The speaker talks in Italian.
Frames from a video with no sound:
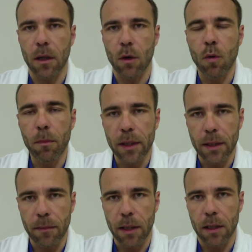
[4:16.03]

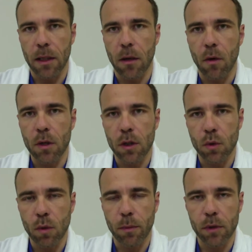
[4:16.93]
completamente ogni
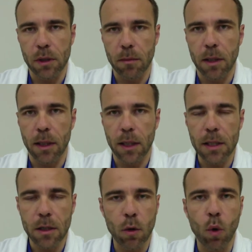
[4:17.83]
suo possibile
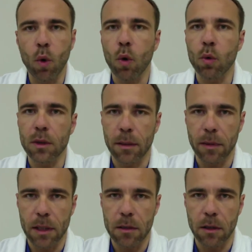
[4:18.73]
rischio o
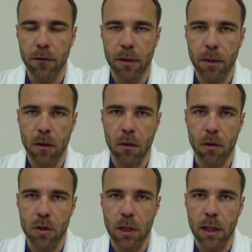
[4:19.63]
contaminazione
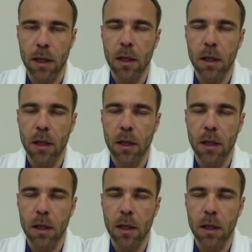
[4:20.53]
farmacologica.